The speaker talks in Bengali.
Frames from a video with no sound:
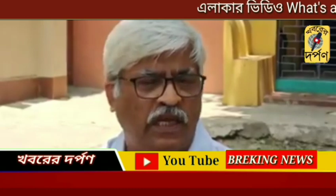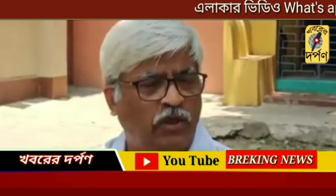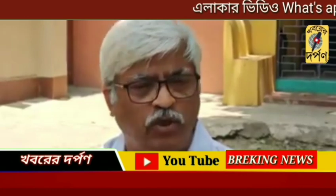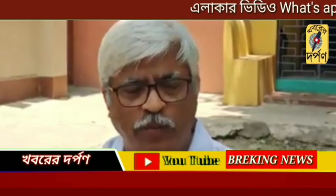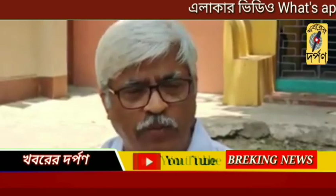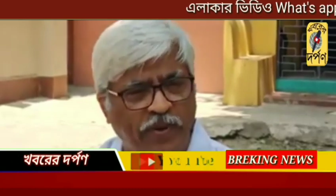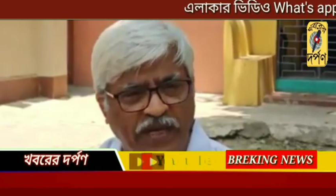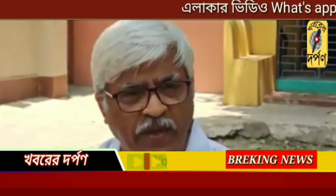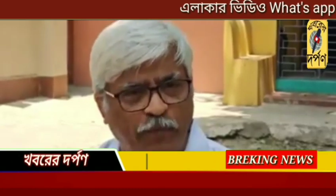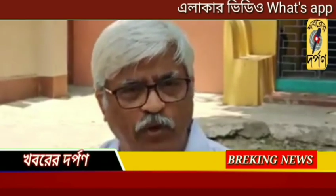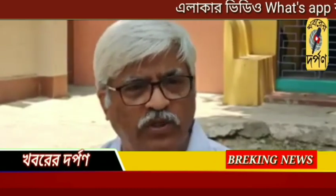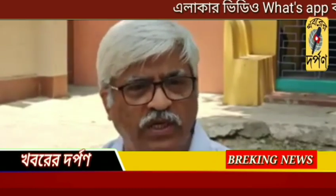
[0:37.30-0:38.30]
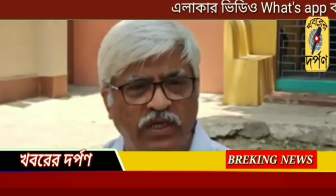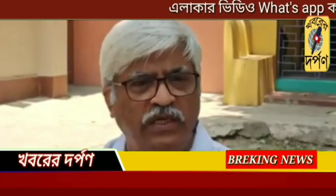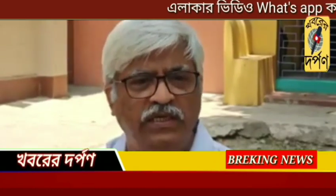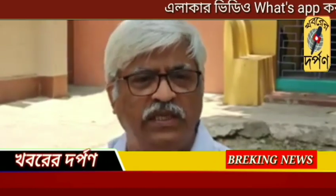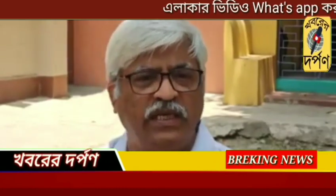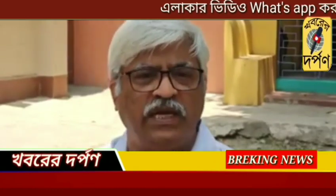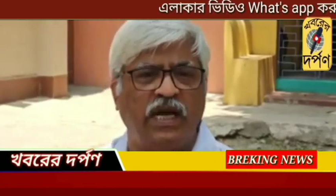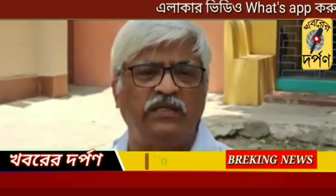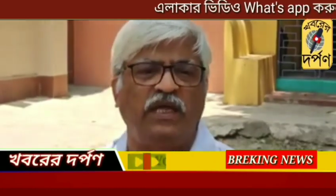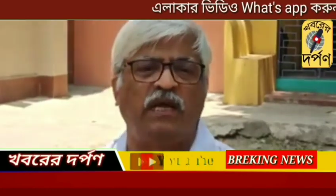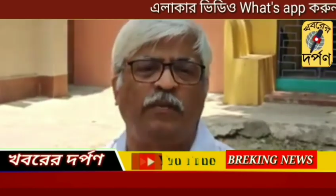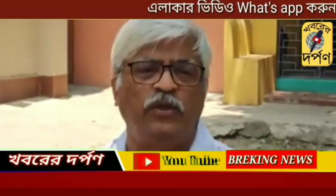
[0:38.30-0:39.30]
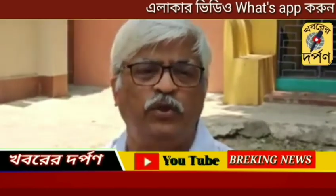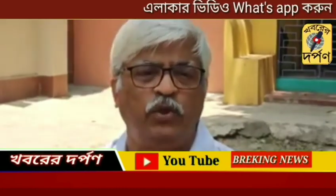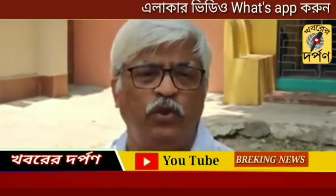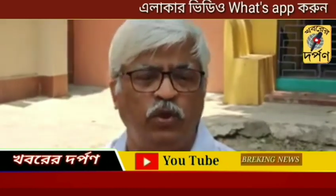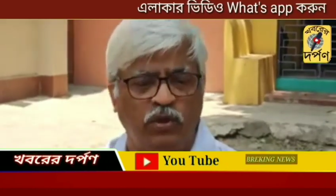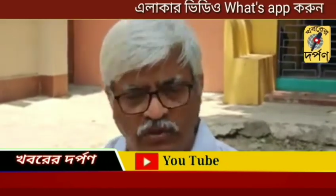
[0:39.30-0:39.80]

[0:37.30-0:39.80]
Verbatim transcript: তারা সবাই বেরিয়ে পড়েছেন নিজেদের কাজ দেখাবার জন্য